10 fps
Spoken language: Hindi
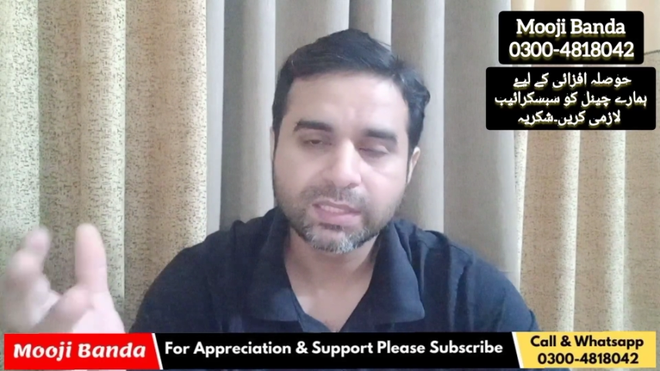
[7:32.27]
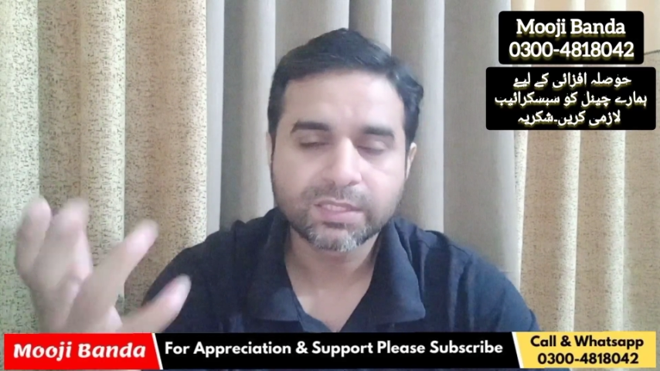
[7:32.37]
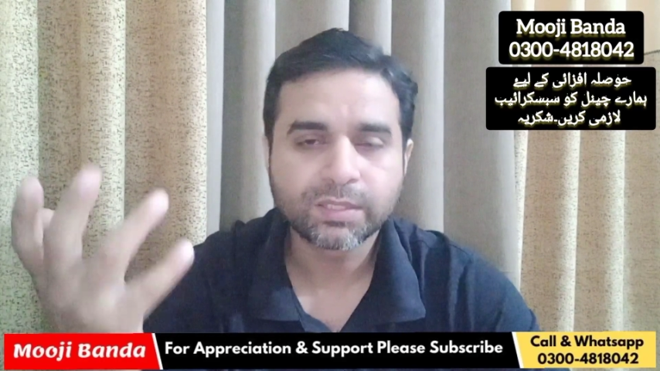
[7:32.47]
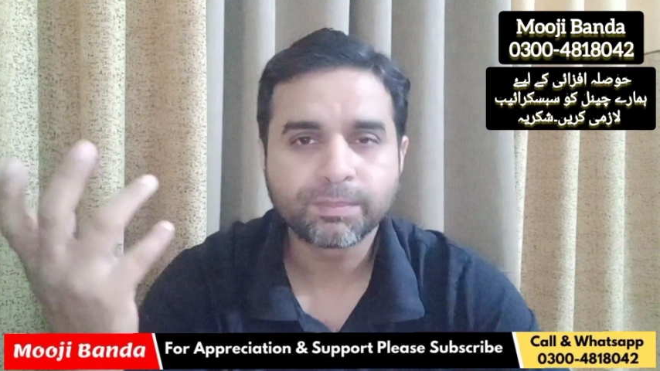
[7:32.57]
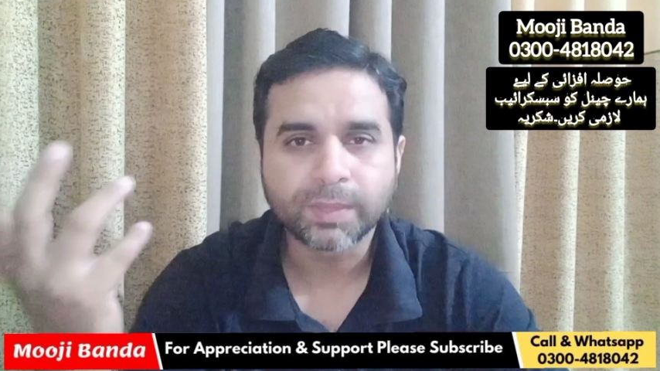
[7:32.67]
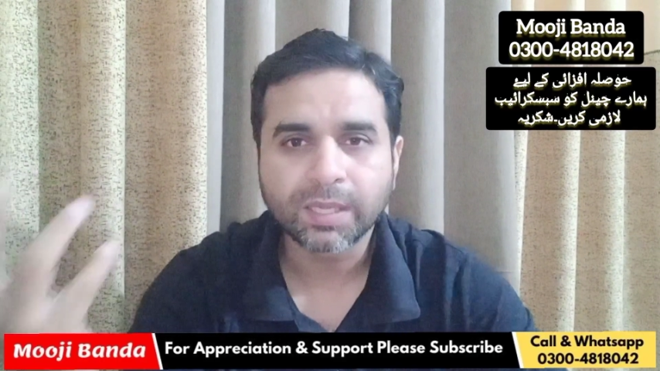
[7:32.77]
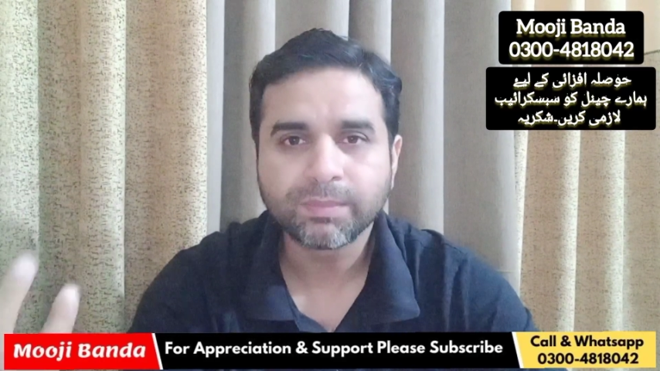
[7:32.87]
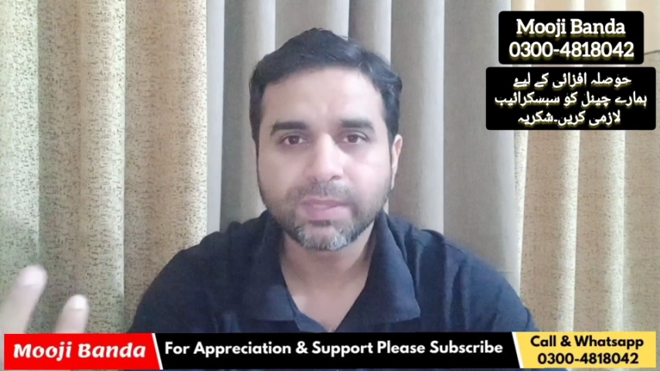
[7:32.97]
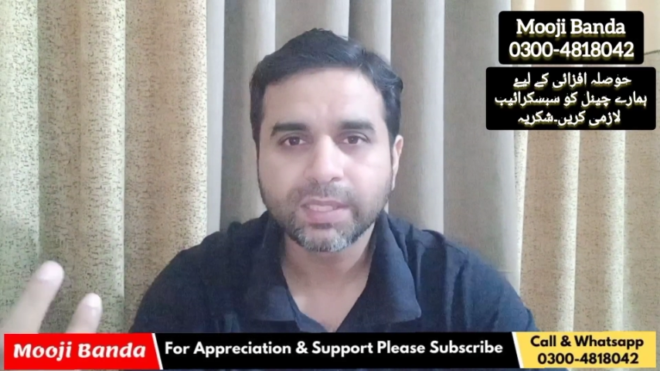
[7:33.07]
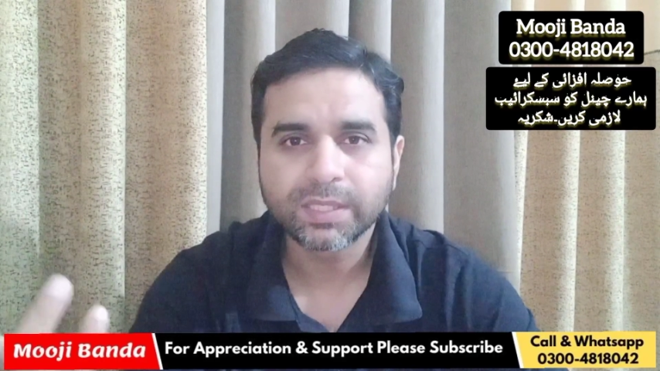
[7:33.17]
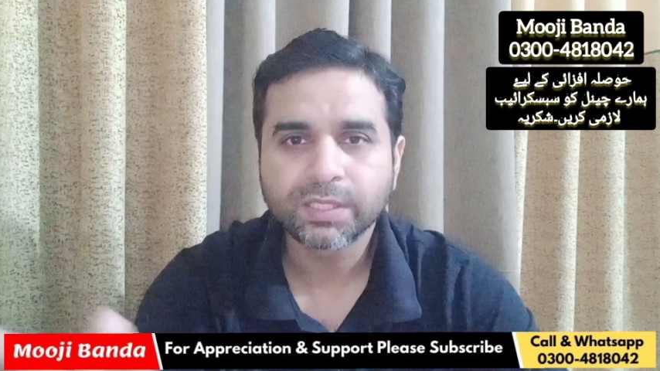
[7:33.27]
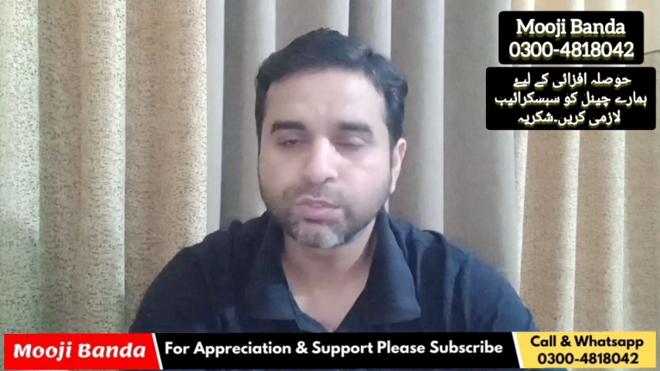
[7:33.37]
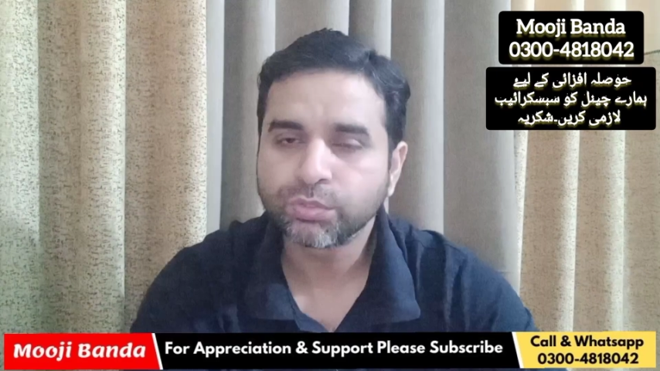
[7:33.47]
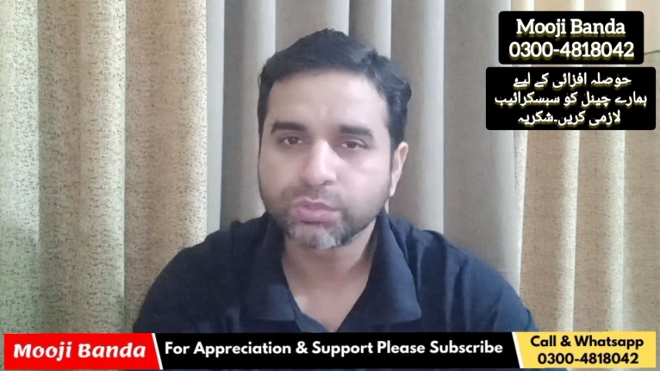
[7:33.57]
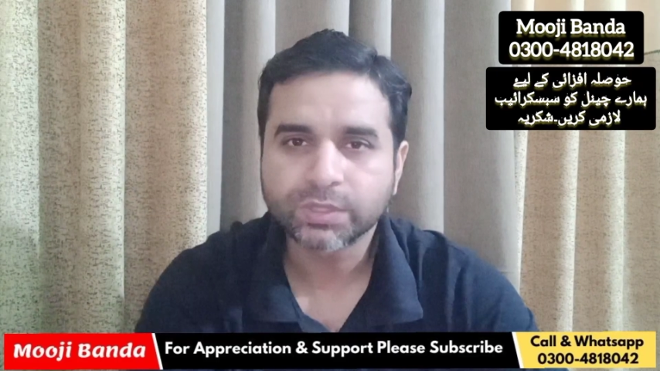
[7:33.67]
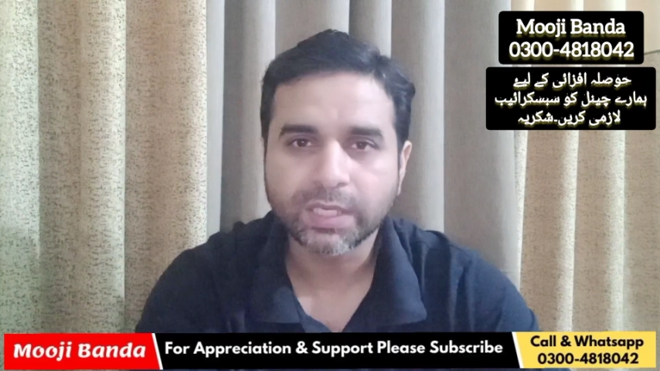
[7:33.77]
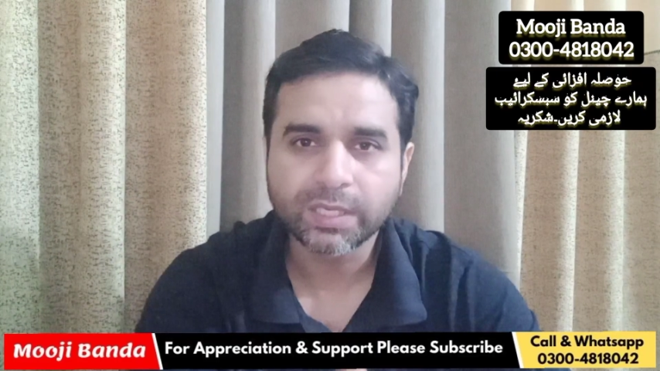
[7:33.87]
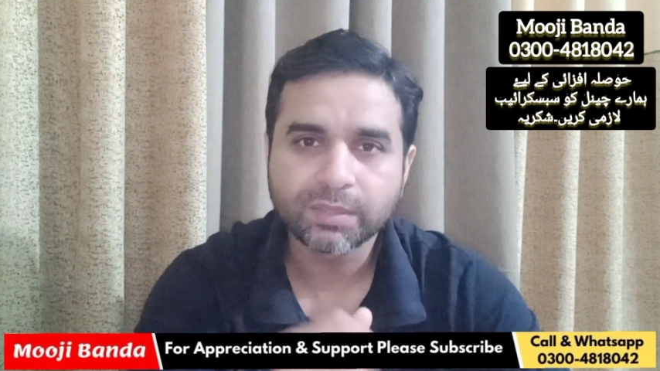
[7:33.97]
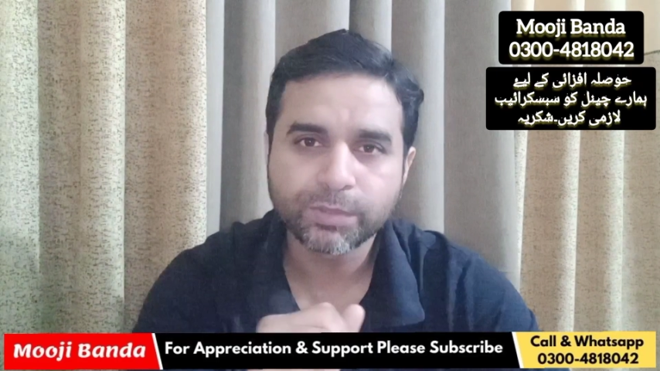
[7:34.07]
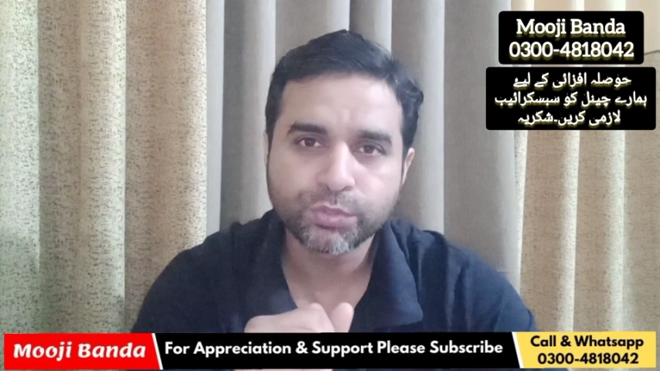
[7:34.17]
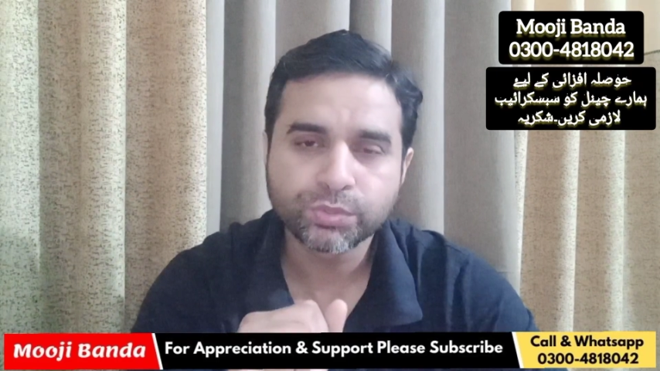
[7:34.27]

जाते हैं पाल भी लेंगे तो जो स्टार्टिंग में